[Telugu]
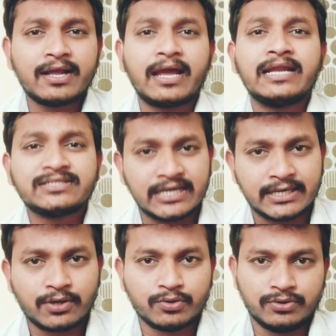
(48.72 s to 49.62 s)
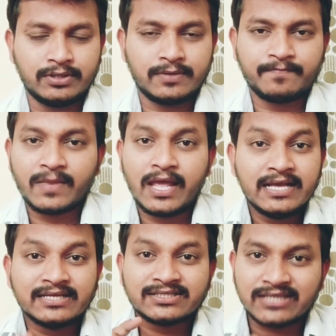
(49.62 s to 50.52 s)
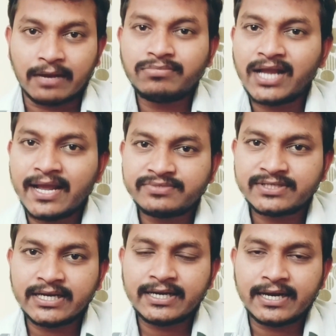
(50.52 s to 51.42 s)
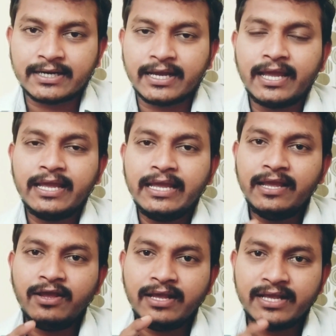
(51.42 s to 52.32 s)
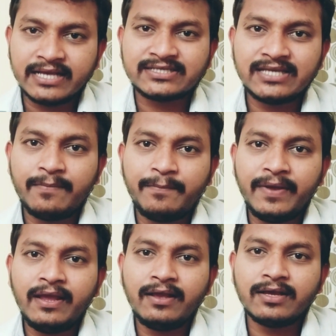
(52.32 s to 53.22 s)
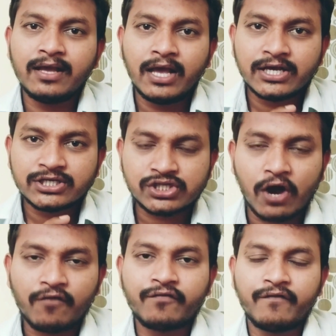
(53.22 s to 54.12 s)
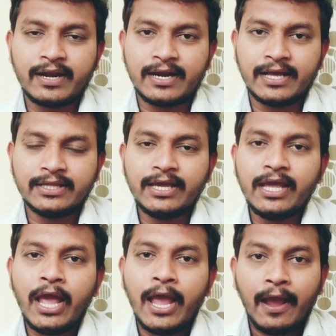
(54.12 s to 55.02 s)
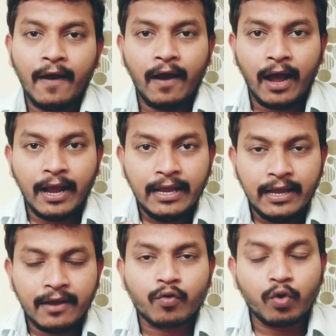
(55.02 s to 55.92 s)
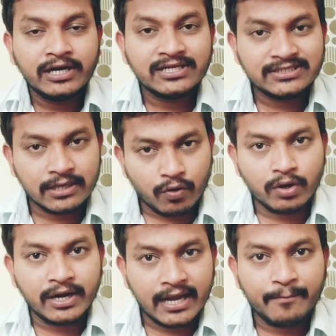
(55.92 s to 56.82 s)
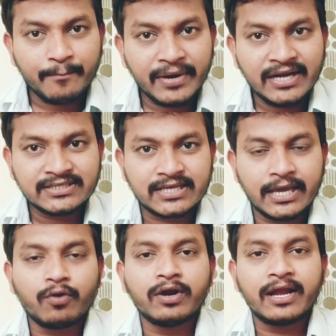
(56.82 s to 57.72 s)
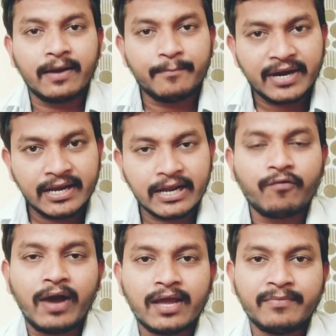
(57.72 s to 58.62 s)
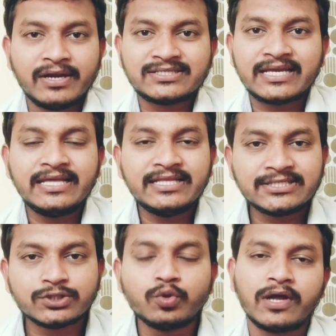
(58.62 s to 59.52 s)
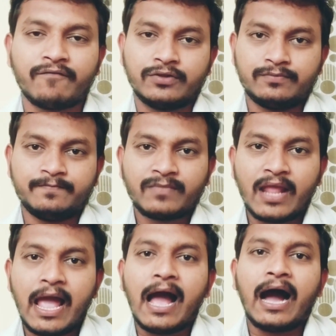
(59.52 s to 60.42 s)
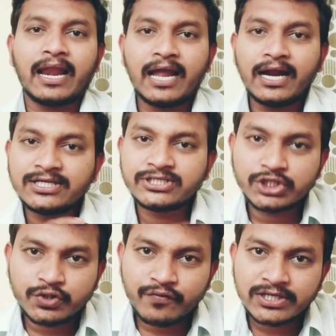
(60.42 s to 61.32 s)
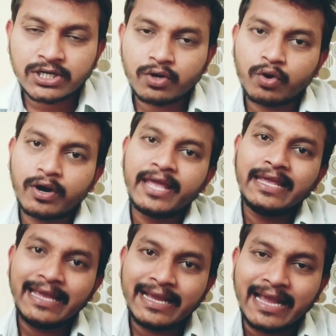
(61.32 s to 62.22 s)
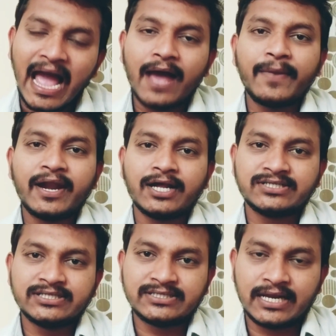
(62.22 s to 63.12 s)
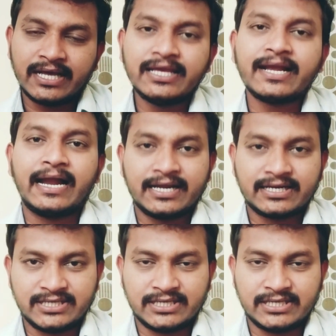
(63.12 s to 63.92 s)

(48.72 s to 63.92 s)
కైనా సెట్ అవుతుంది సమ్ టైమ్స్ ఏంటంటే ఈ ఎస్ఏపి సాఫ్ట్వేర్ అనేది కొన్ని కొన్ని కంపెనీస్కి కొన్ని కంపెనీ రిక్వైర్మెంట్స్కి ఇది సూట్ అవ్వదు అలాంటి సిచ్యువేషన్లోనే ఈ గ్యాప్ అనాలిసిస్ అనేది కండక్ట్